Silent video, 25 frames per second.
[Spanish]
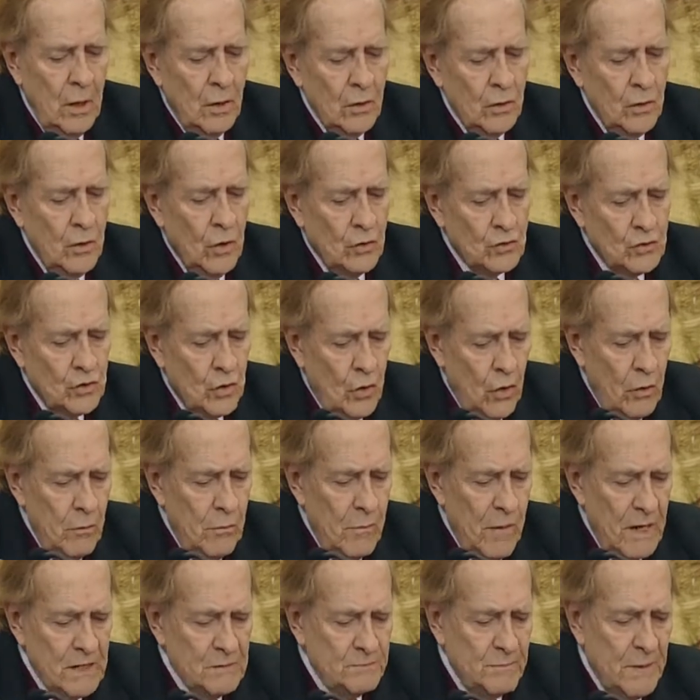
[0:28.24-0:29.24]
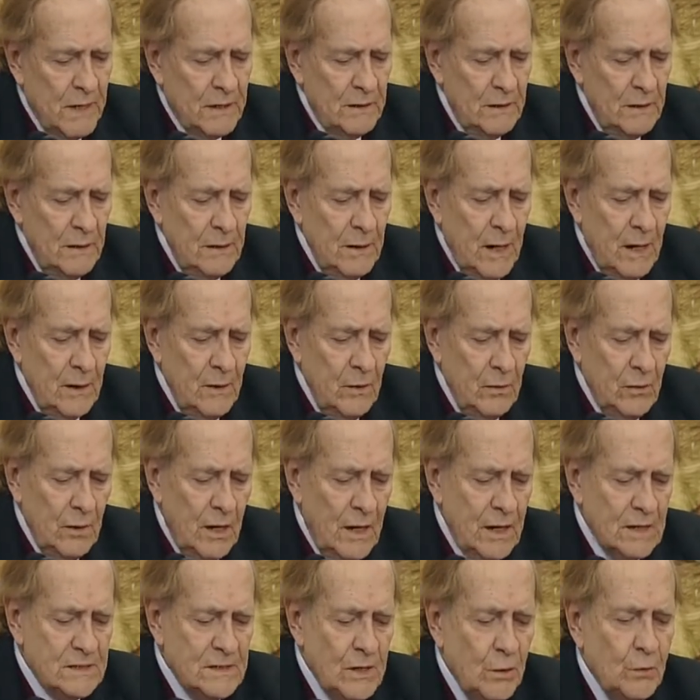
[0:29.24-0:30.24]
Yo soy más partidario
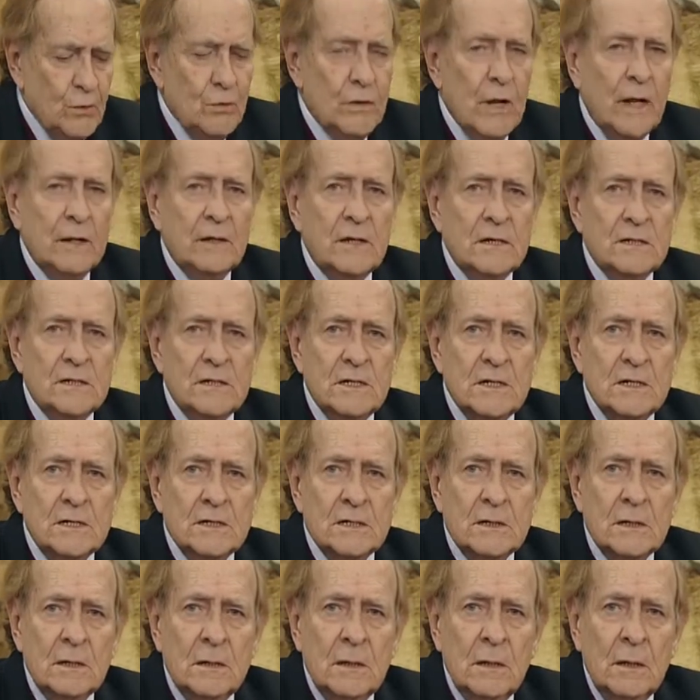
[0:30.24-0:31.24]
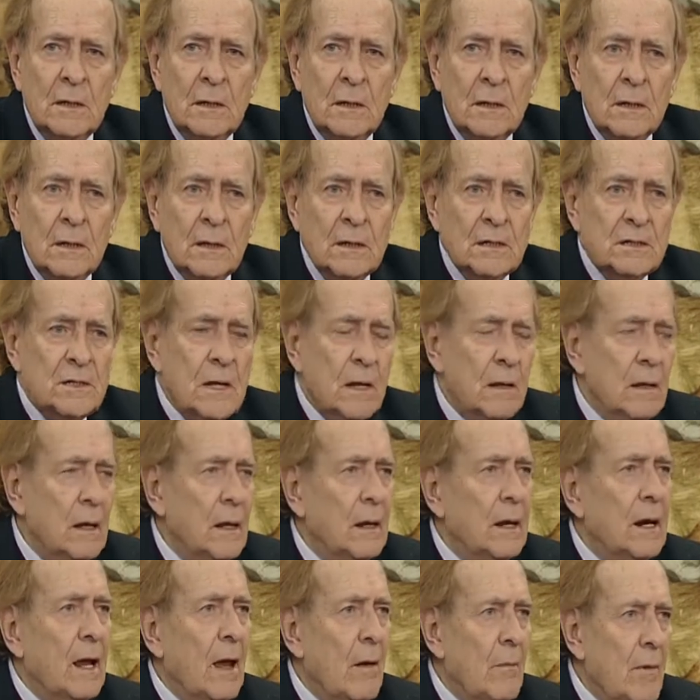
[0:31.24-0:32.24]
de la segunda tesis, es
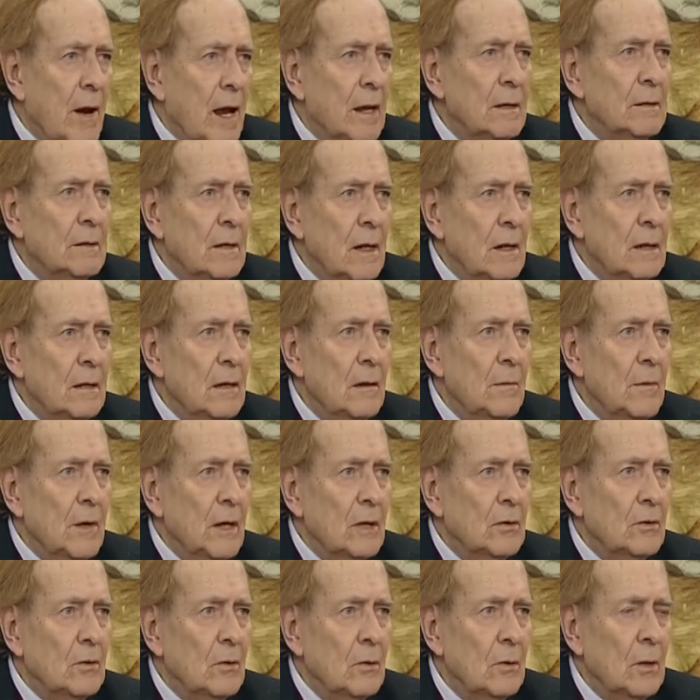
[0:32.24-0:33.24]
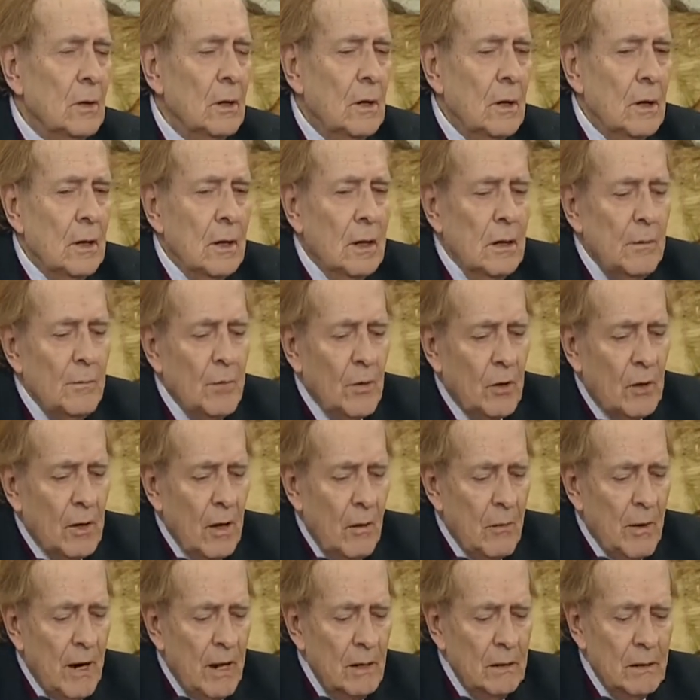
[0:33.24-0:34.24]
decir, que habrá entendimiento. ¿Y por
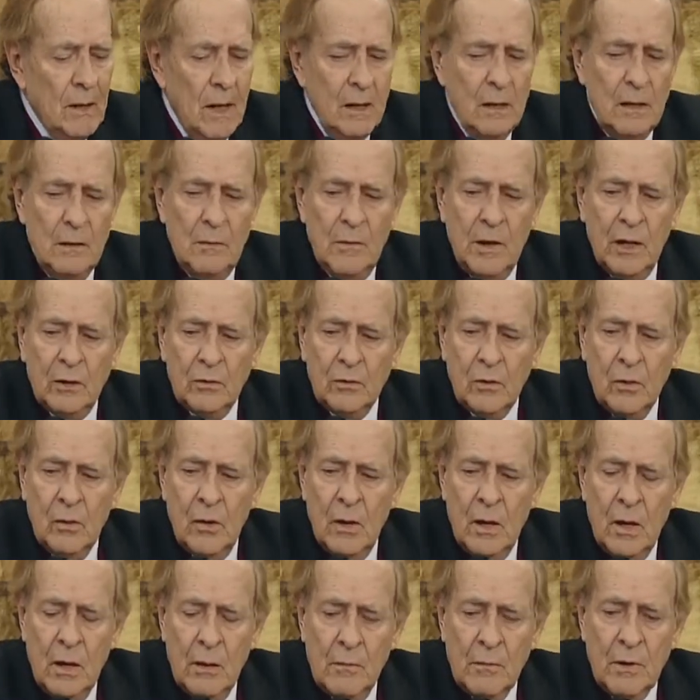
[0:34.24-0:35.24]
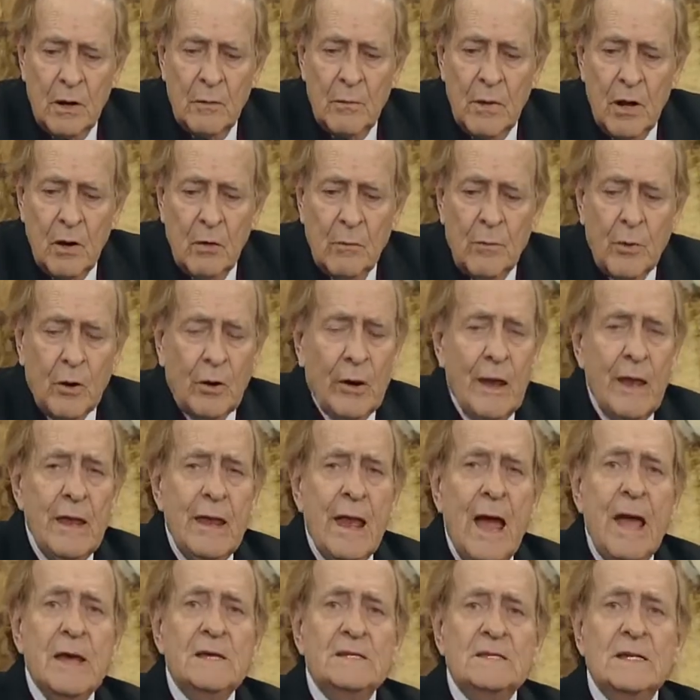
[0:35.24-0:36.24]
qué habrá entendimiento? Primero porque
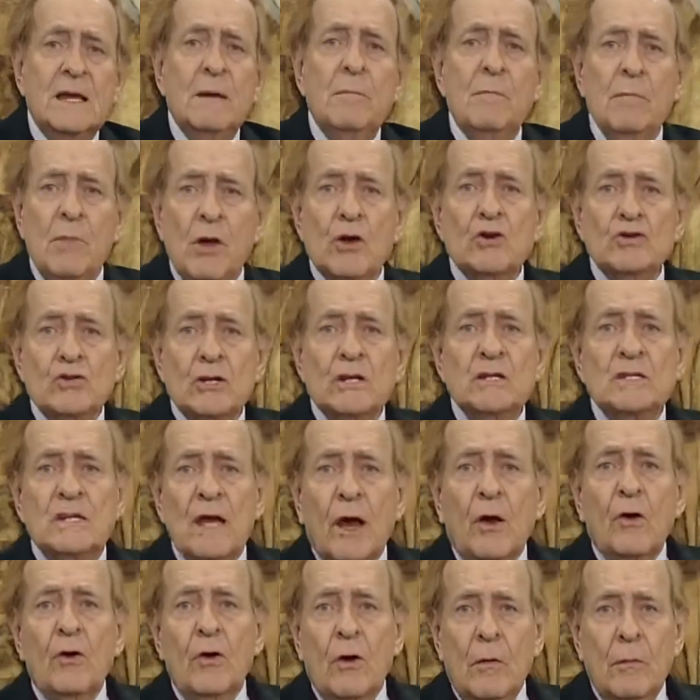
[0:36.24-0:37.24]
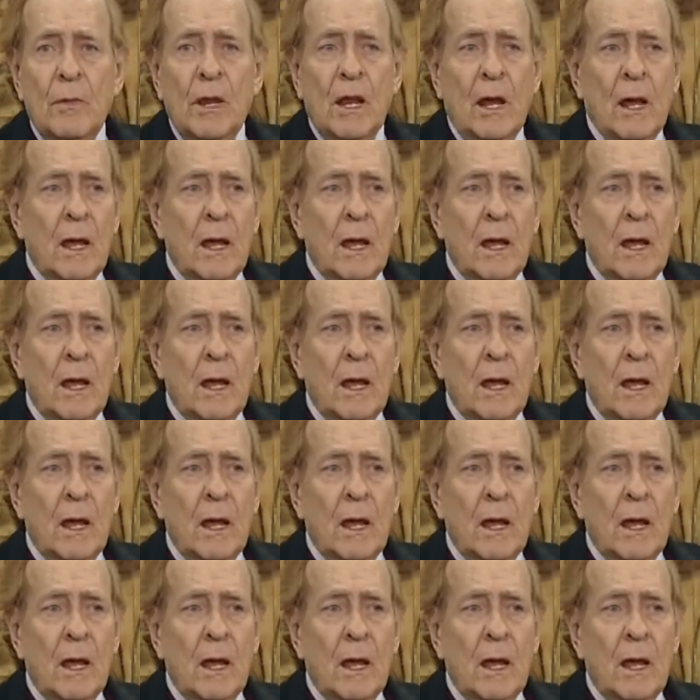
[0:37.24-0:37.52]
ya hay simbiosis económica.